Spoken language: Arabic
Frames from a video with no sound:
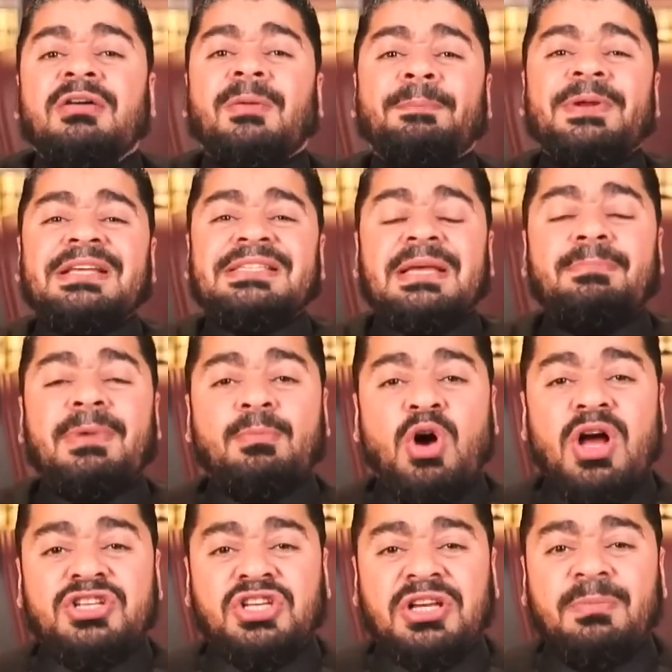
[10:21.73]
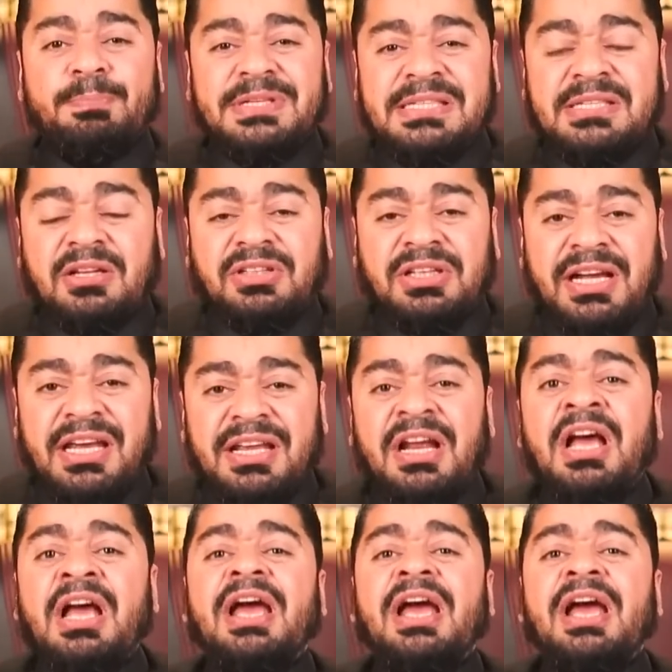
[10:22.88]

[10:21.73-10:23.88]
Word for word: ربنا سمى المهاجرين بالصادقين